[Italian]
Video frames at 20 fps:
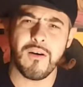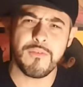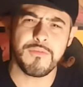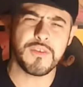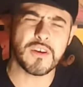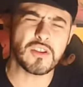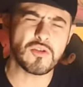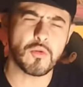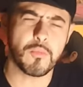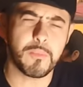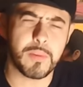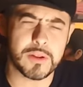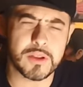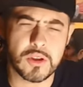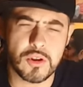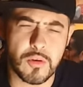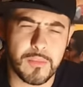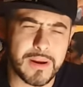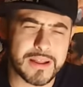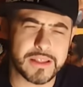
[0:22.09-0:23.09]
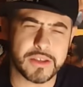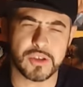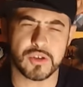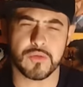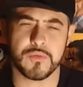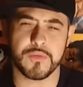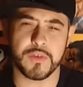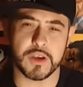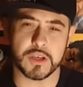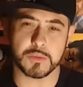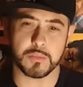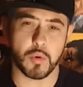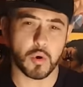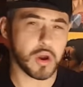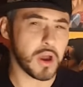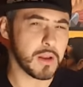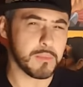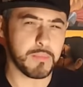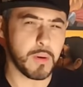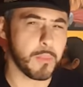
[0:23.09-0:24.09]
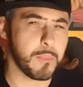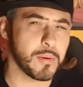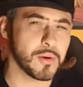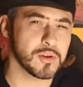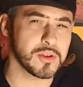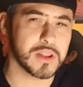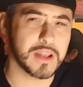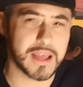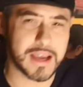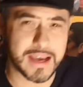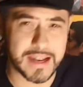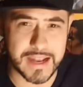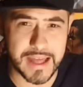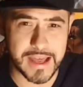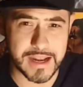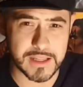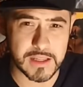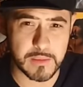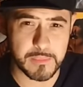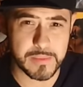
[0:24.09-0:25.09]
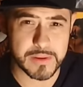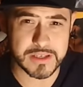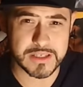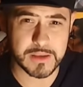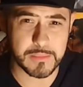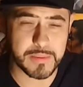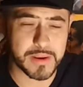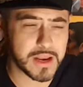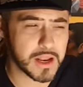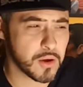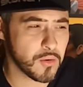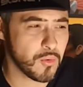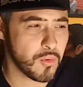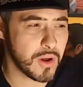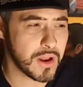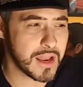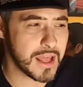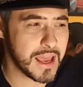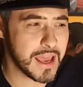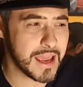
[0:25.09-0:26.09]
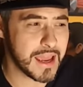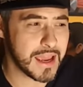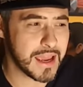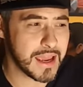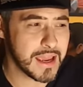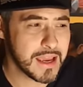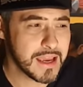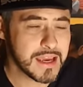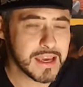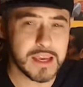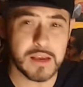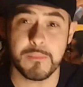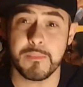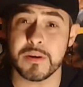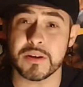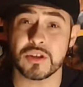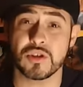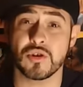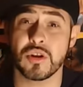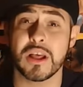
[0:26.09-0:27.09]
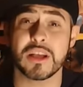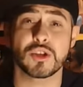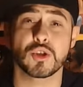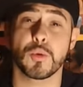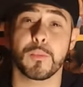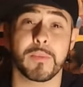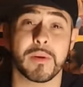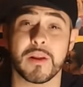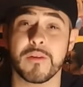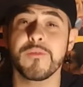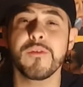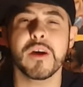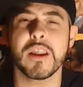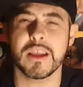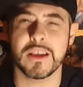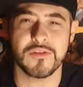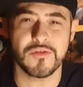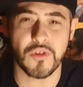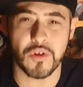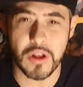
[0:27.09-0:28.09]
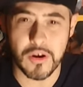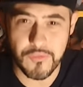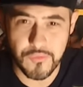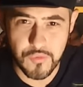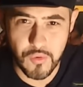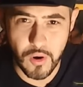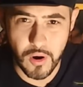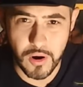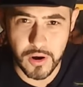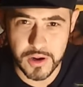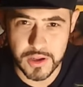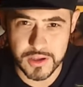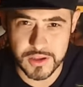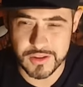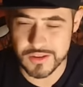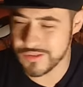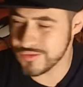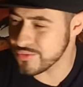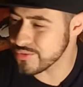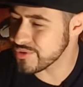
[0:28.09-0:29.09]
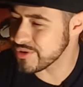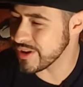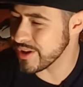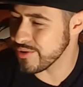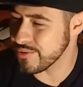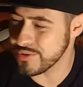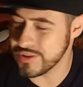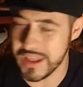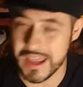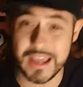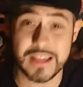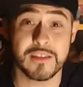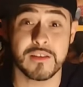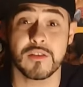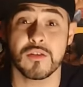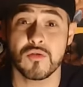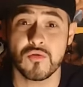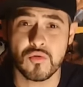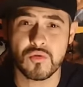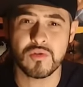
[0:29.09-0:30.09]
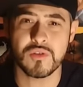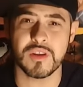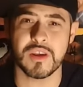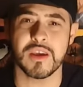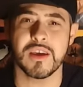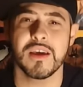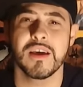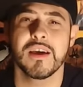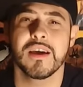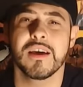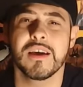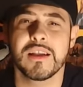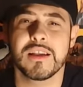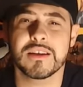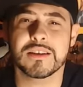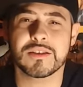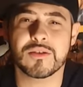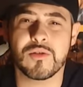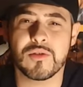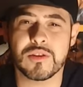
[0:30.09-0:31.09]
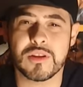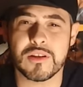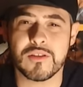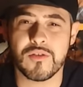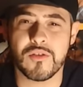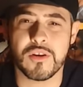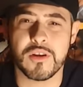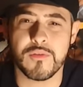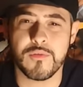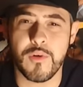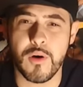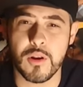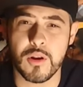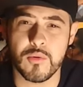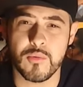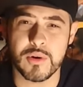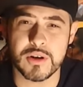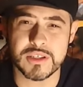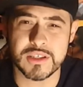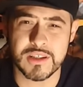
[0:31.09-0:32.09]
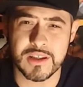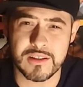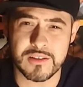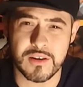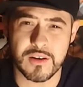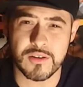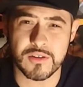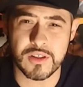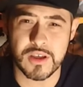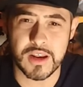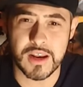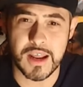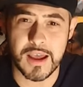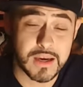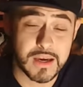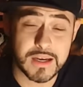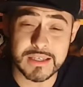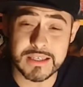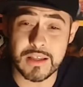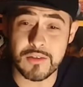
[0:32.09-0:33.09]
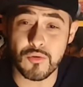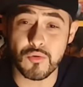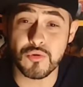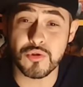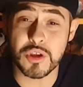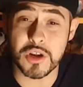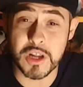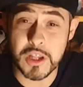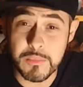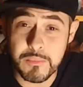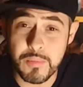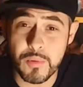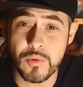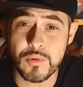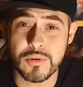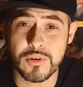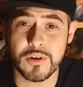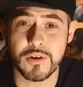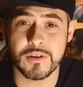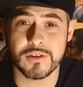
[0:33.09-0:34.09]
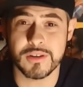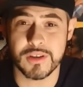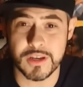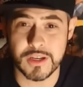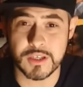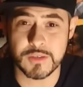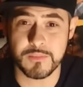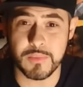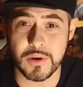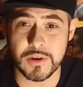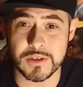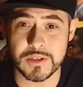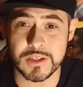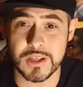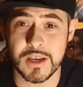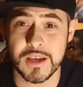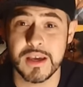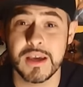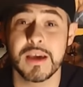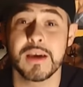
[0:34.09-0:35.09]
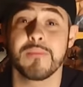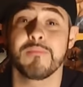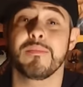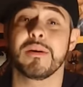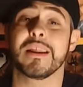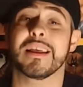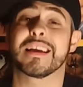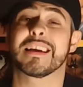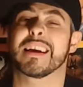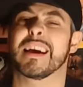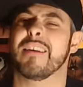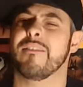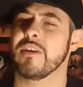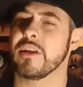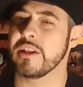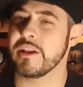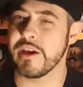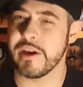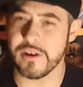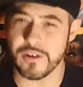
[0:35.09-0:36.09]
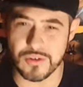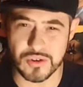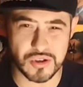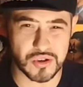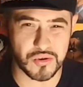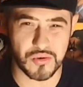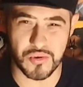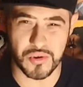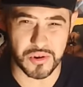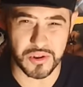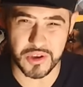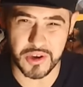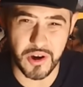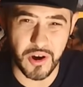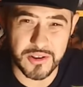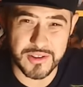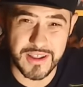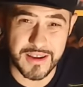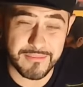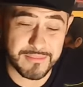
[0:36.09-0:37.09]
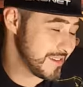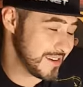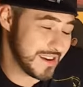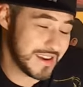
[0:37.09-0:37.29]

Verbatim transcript: Ho fatto un po' di domande su Facebook al popolo di Lega Nerd per sapere qual è il personaggio preferito là fuori di tutti gli utenti, di tutti gli ascoltatori, follower del Trono del Re. È stato un tripudio di risposte per il Cavaliere Oscuro di Gotham.